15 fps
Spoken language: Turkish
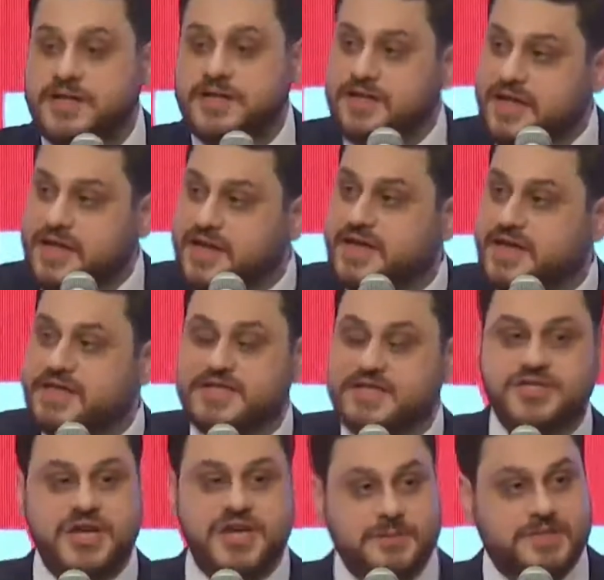ben nereye
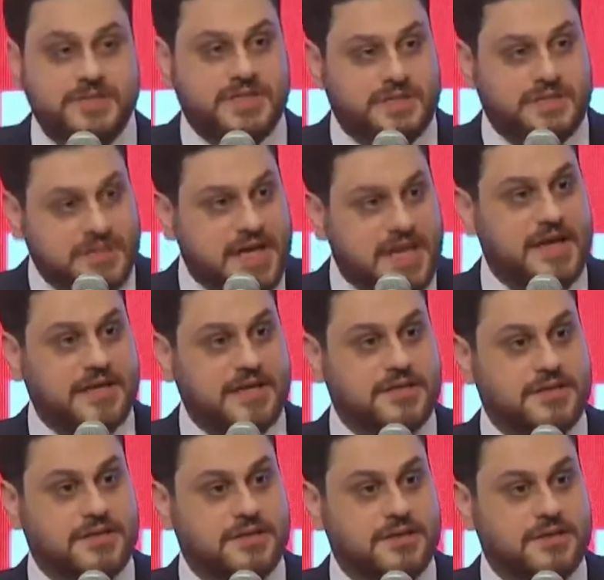gideceğim ki
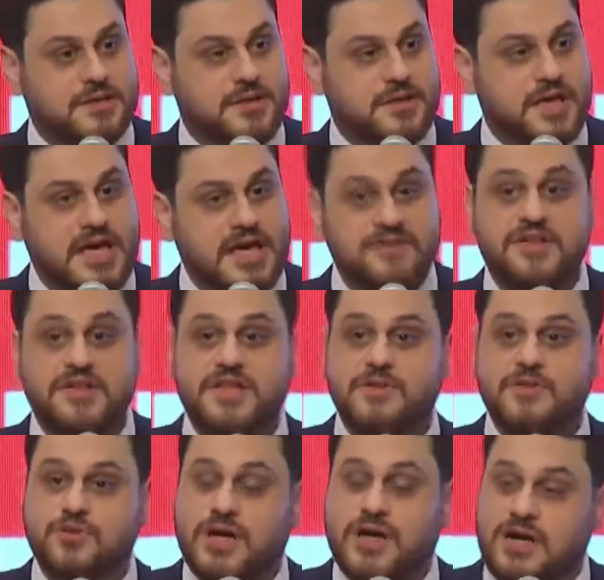diyerek evinde
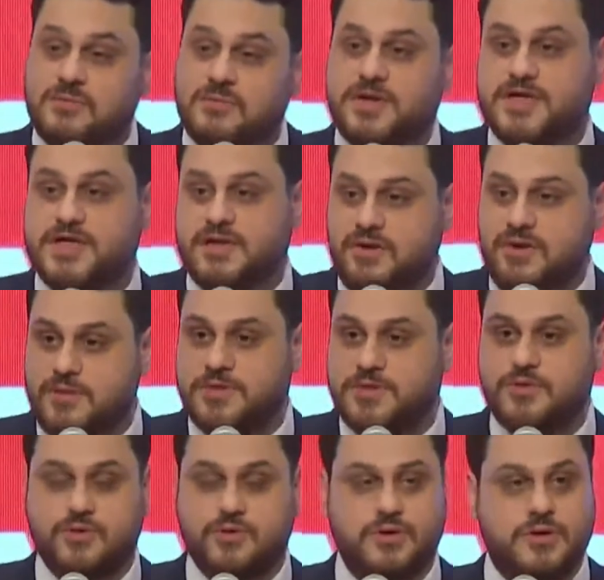kalmaya devam
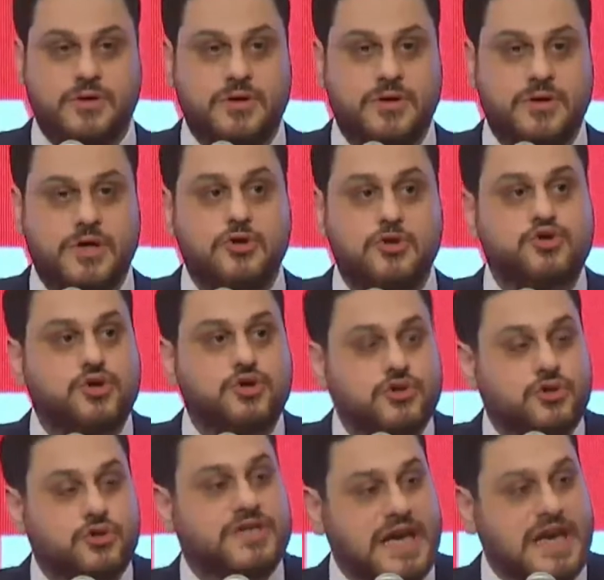ediyor.
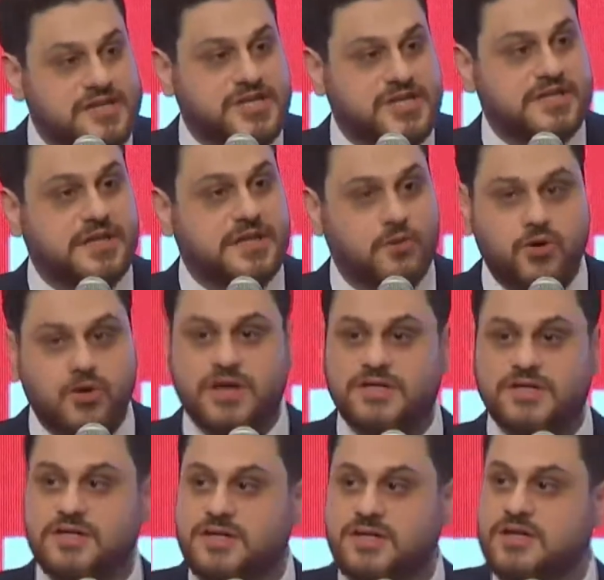Çünkü gerçekten o
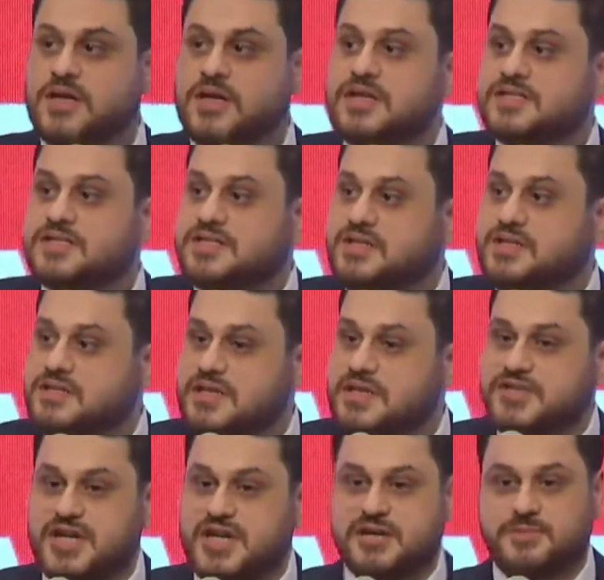kadının
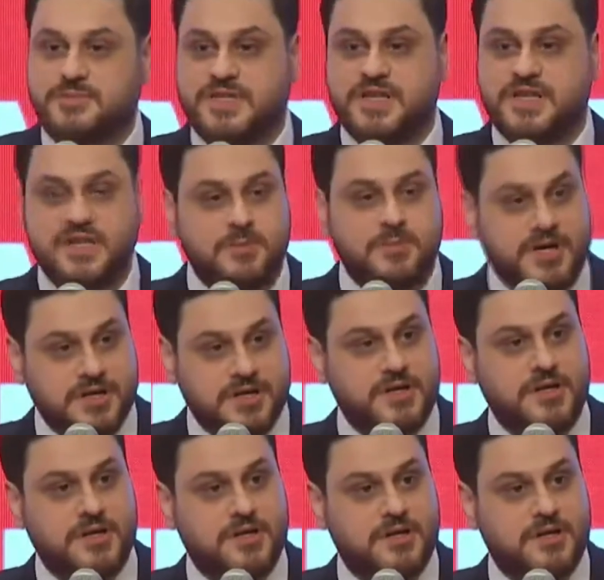sığınacak bir limanı